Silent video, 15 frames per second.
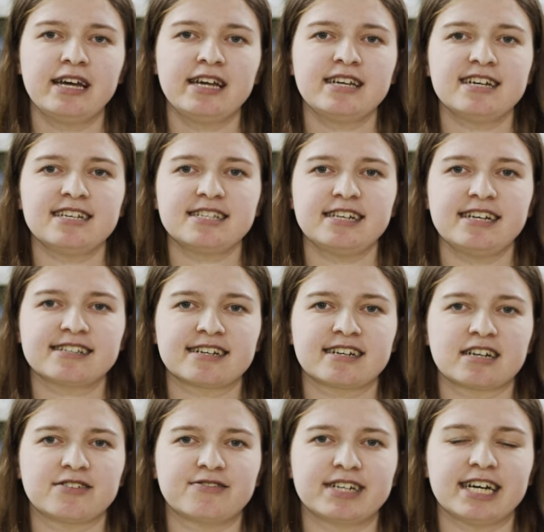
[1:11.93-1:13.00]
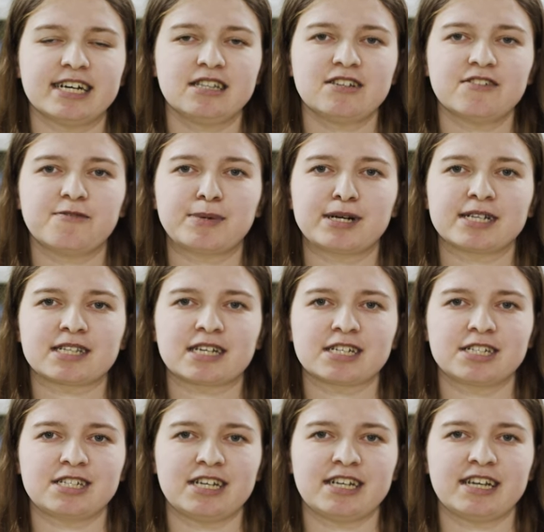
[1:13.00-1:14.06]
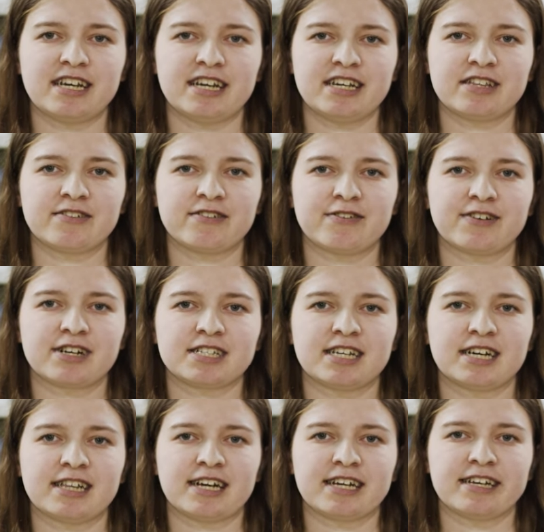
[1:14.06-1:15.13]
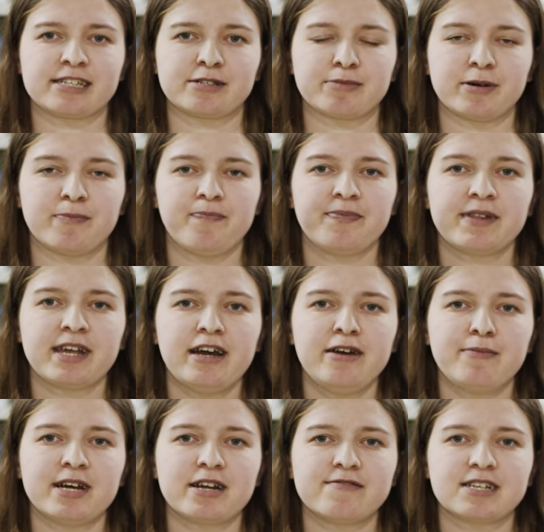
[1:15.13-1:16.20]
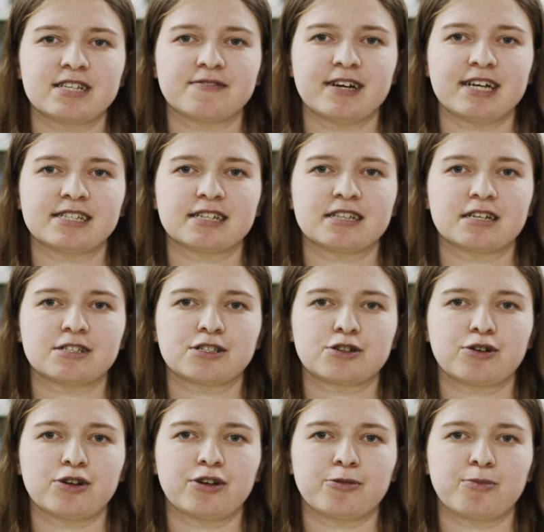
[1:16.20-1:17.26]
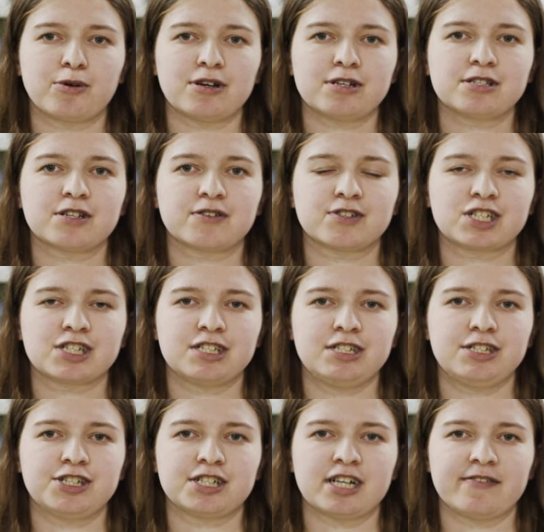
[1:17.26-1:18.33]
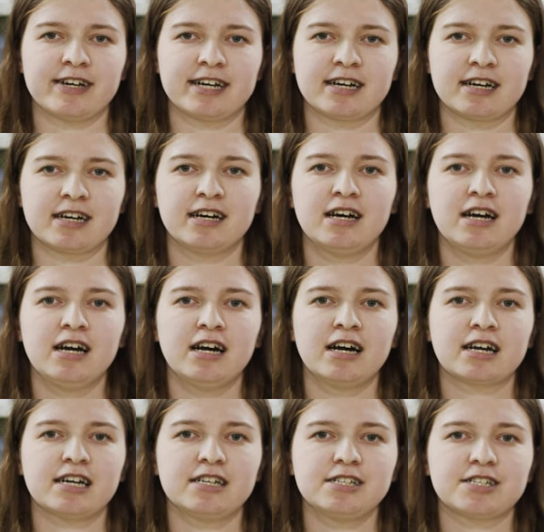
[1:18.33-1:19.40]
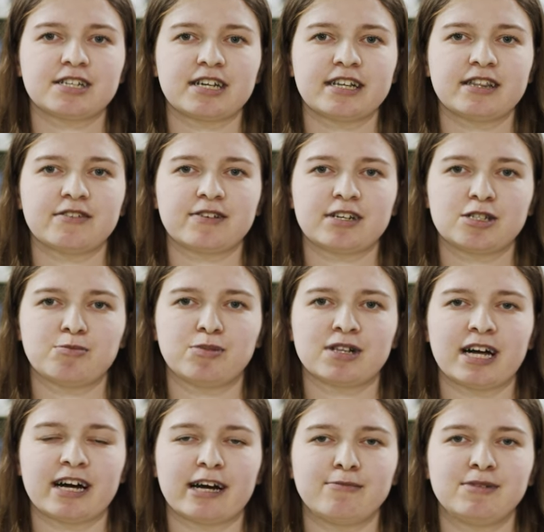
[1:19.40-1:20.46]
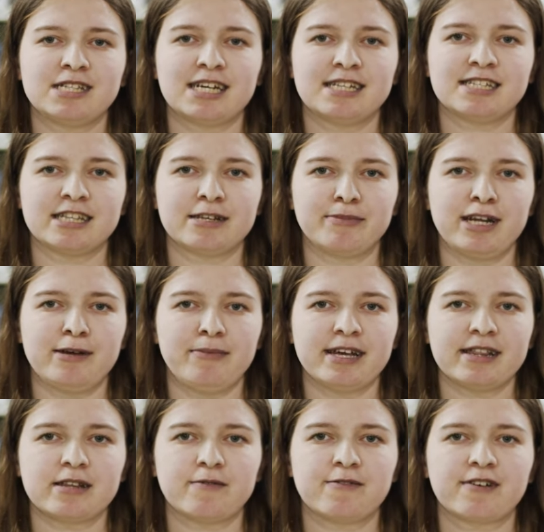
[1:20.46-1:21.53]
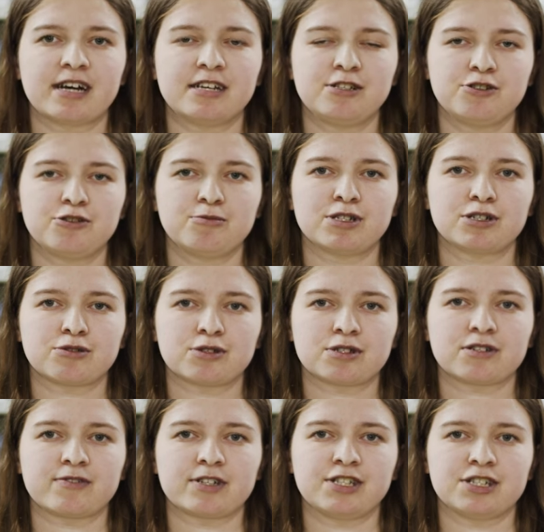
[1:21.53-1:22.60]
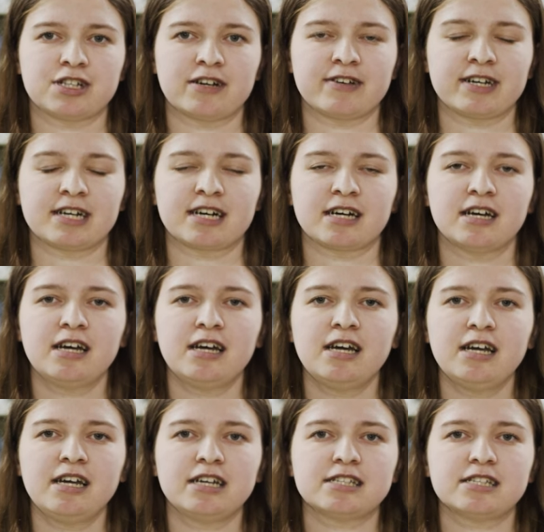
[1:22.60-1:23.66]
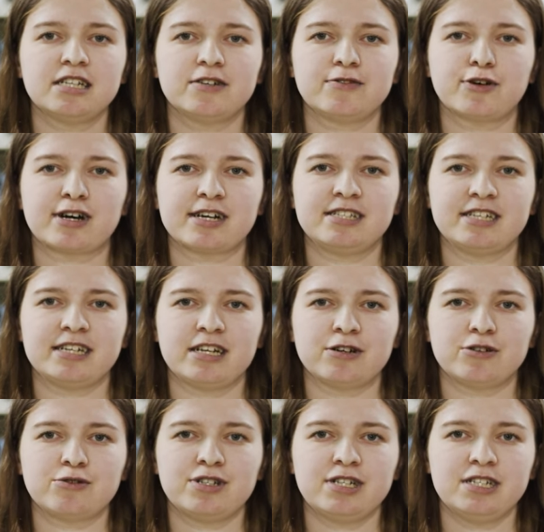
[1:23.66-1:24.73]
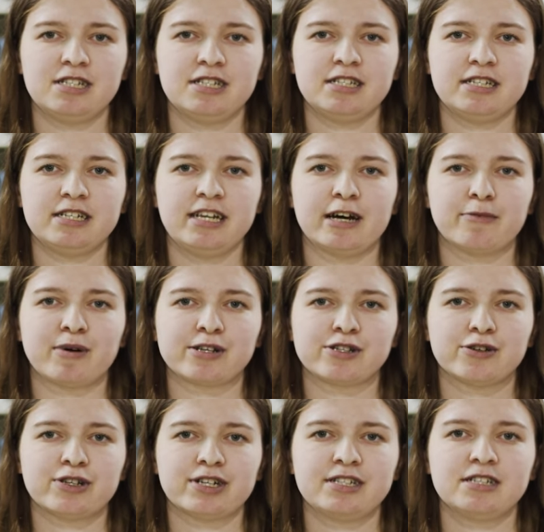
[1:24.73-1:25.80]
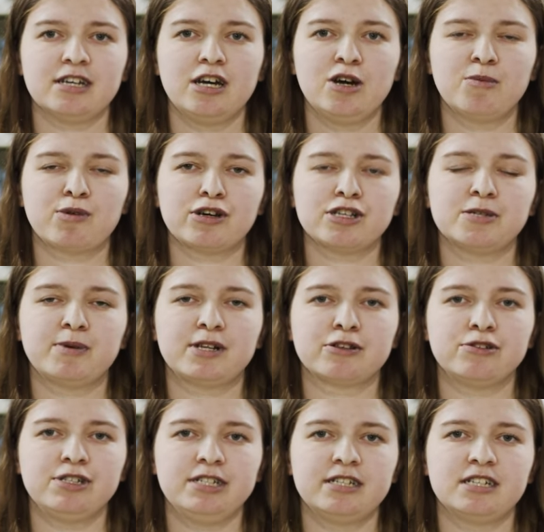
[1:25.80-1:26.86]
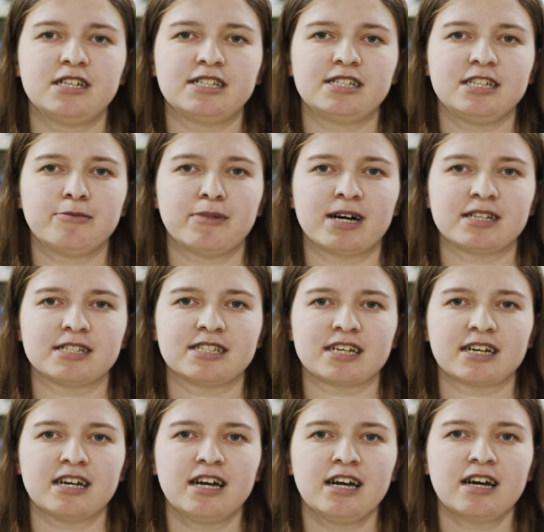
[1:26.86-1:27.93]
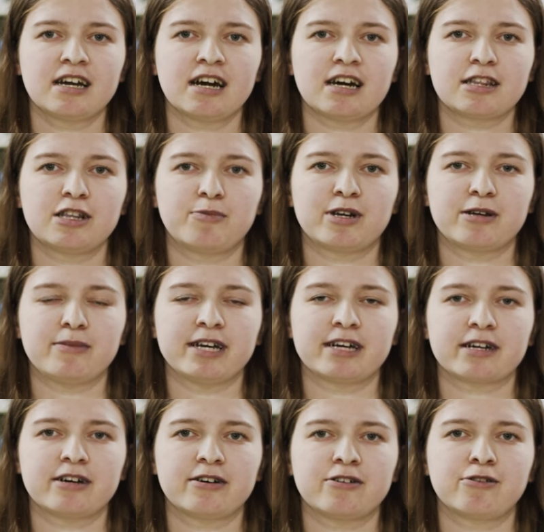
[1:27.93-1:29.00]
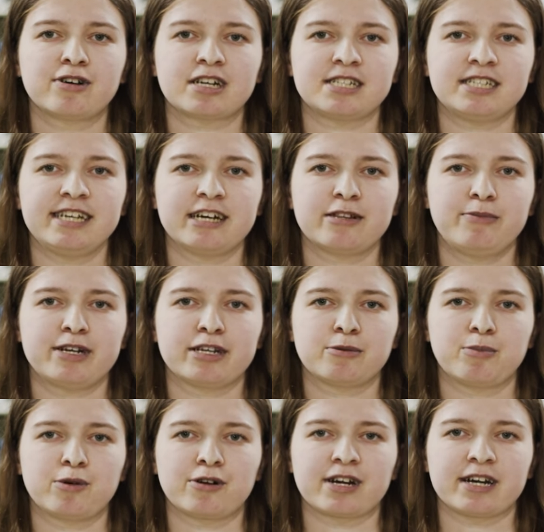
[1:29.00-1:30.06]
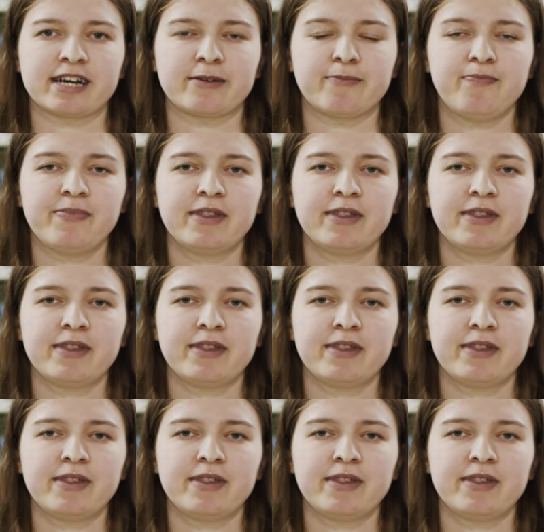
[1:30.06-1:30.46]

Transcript: Есть несколько вариантов происхождения этого фразеологизма. Первый связан с ролью пояса в жизни человека. Раньше эта вещь была обязательным элементом в костюме русского человека. Если его хотели унизить или опозорить, пояс принудительно снимался, как, например, у крестьян перед поркой.